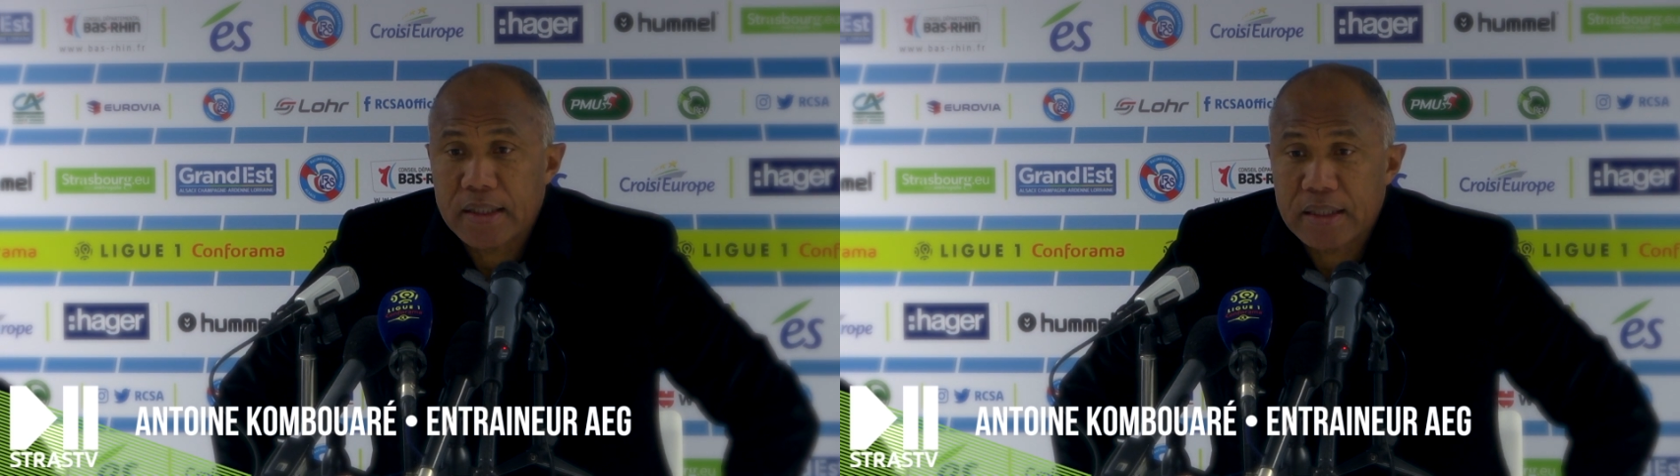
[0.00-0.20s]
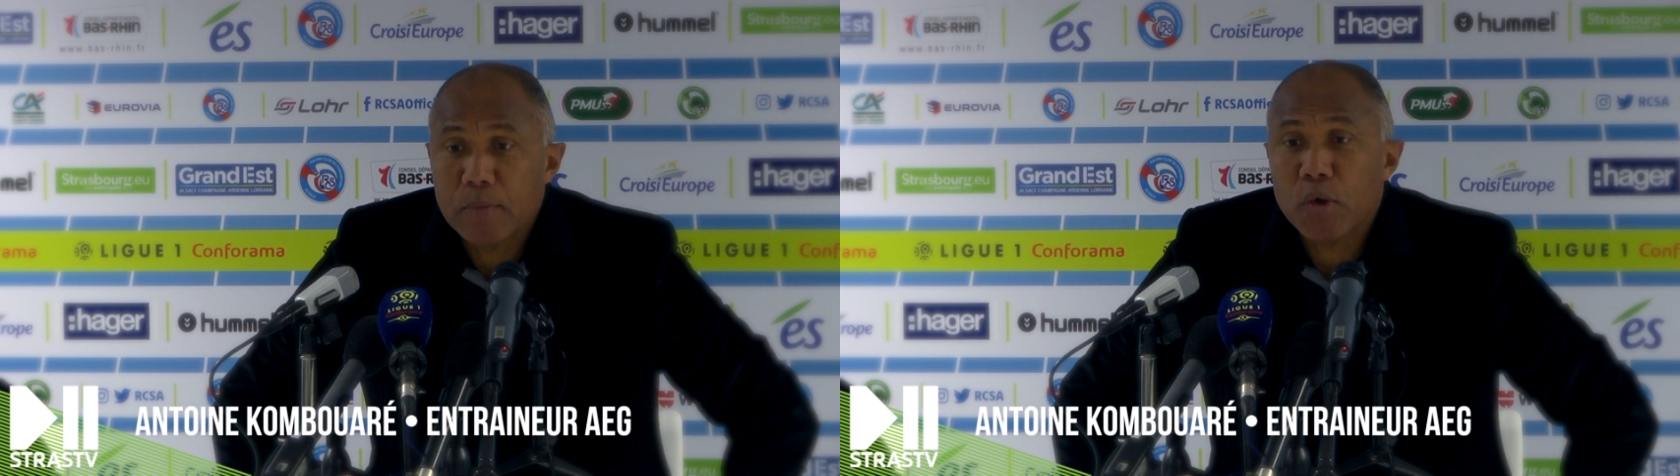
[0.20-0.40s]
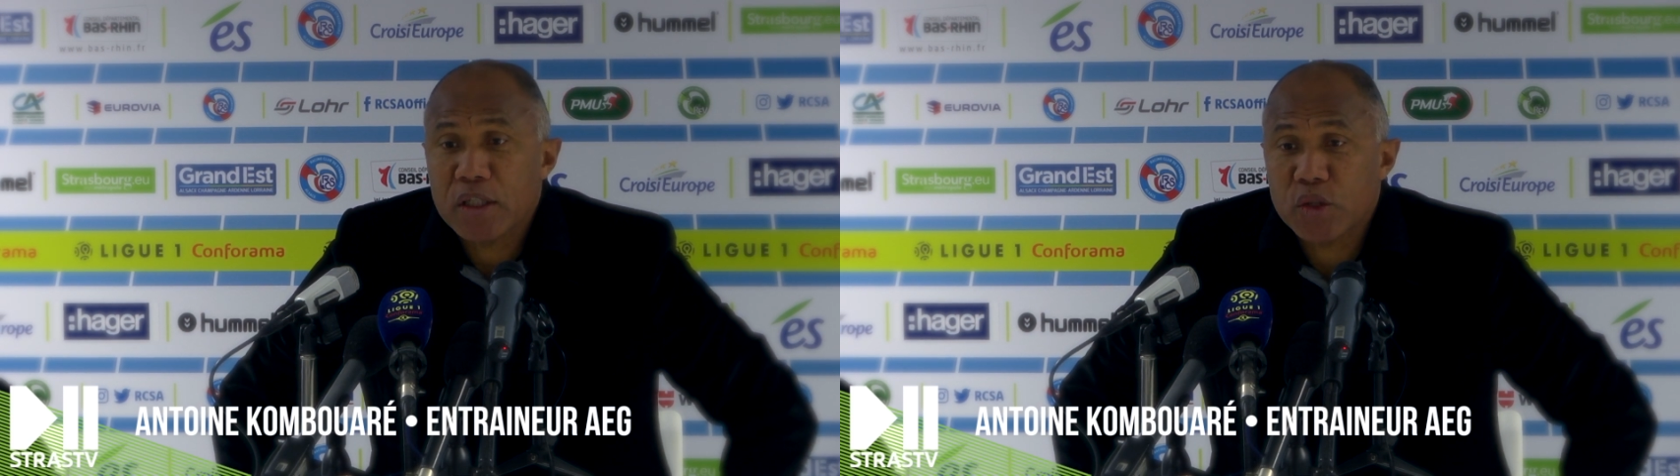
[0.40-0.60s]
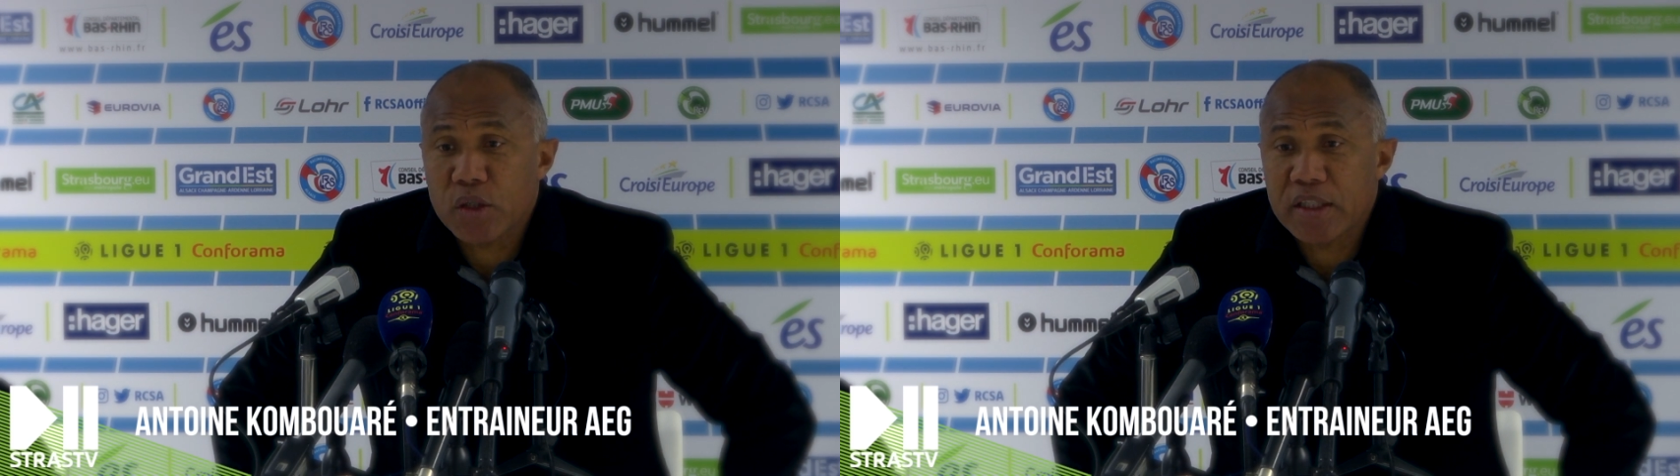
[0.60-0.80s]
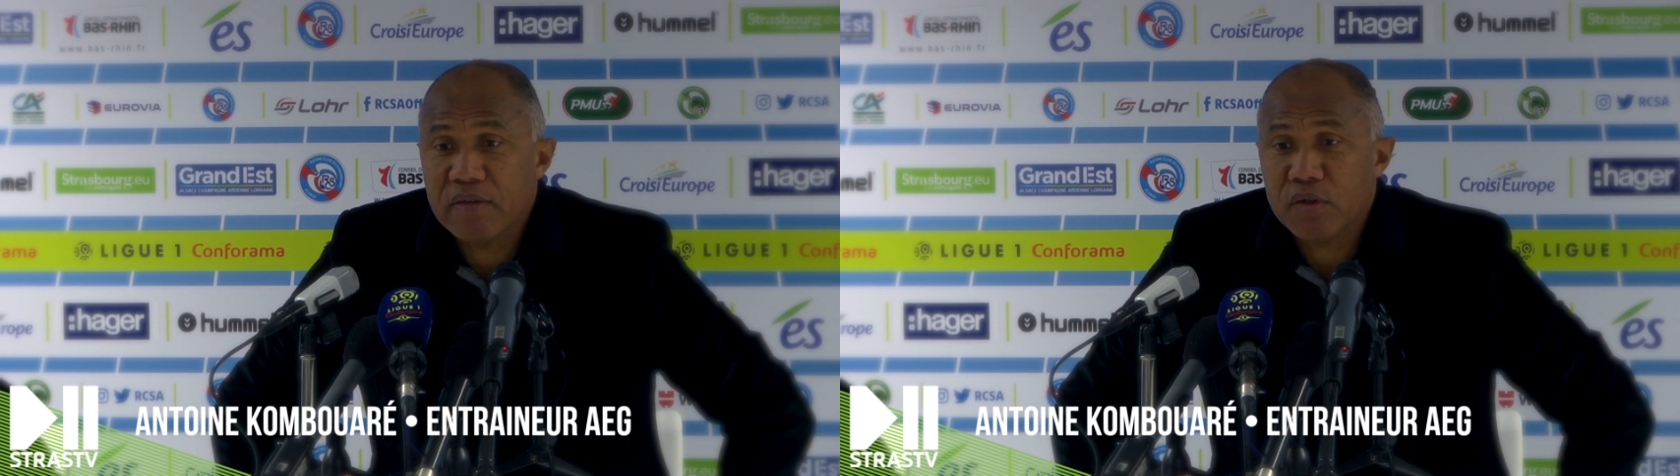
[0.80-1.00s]
d'abord être
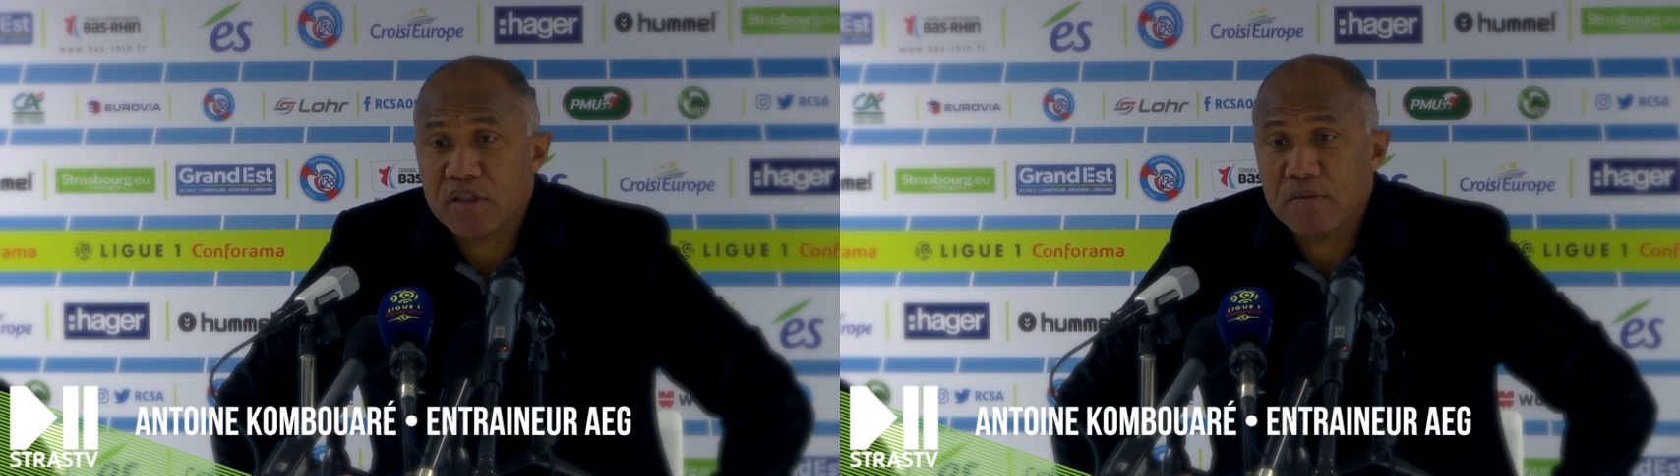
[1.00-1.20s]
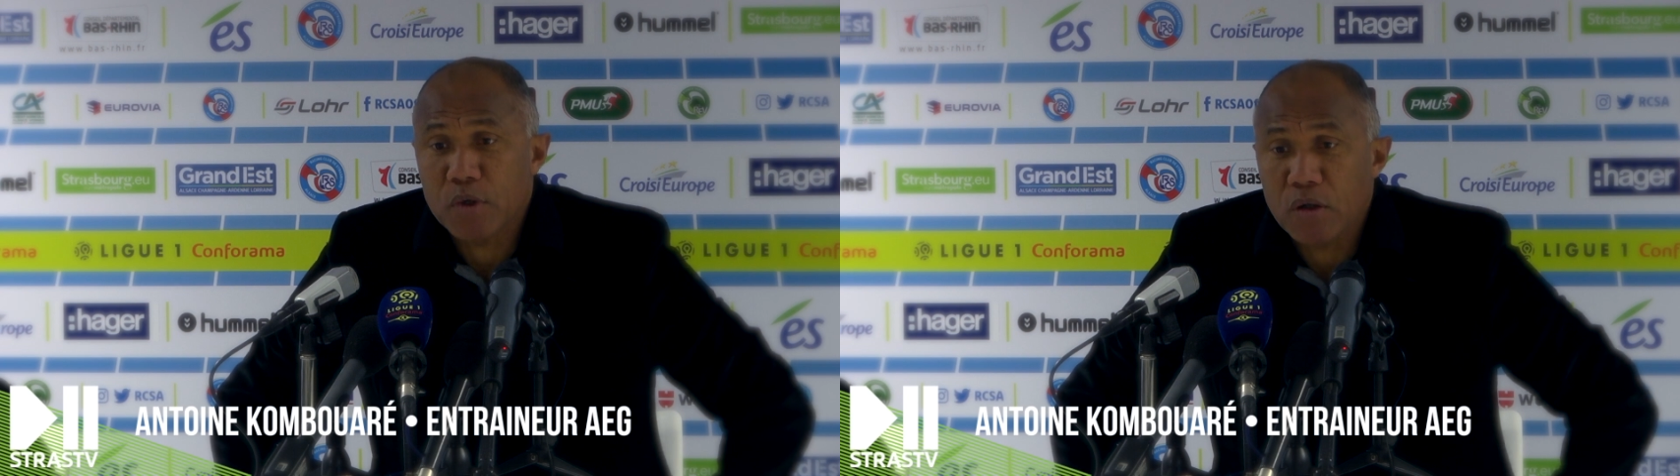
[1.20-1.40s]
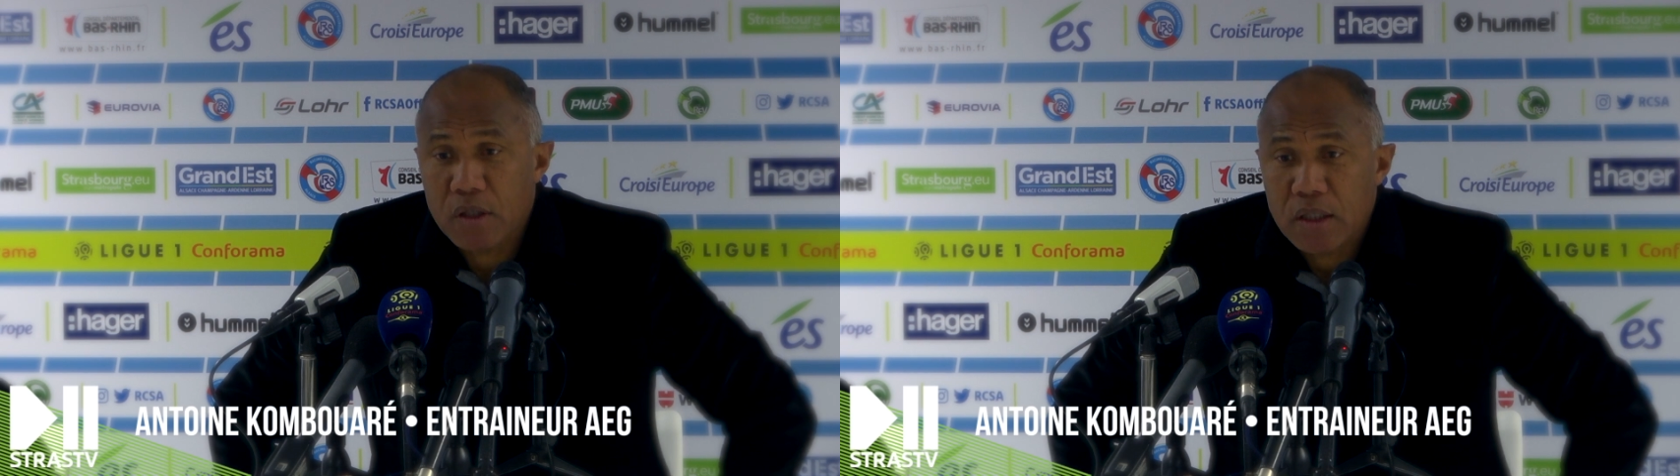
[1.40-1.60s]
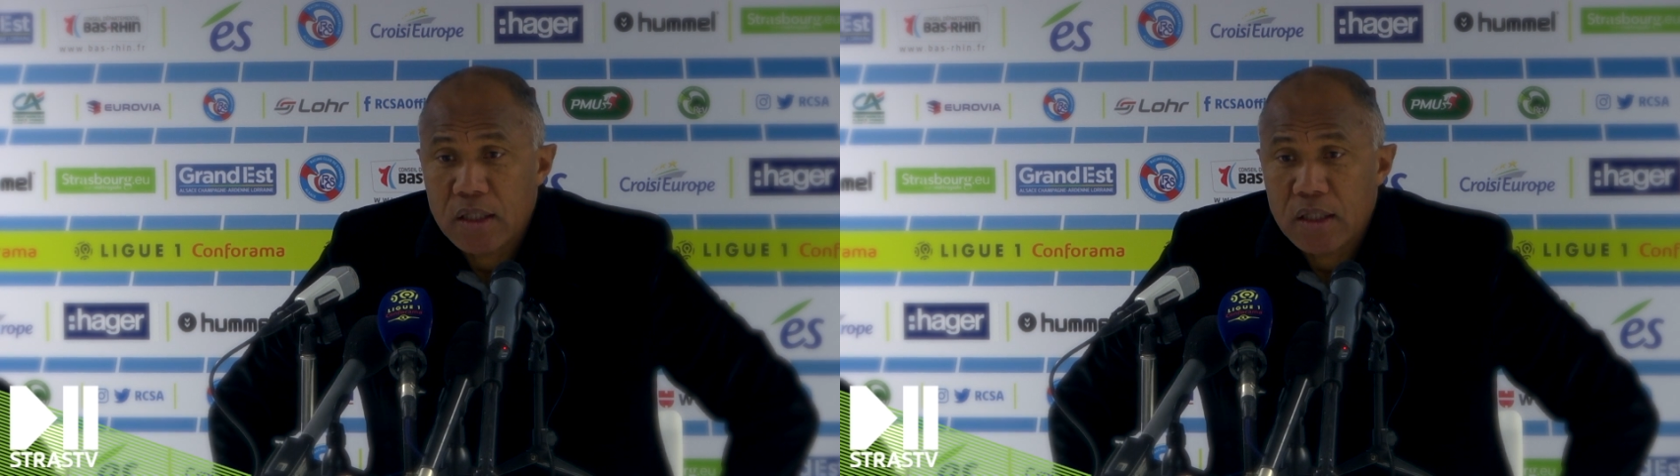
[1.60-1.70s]
solide défensivement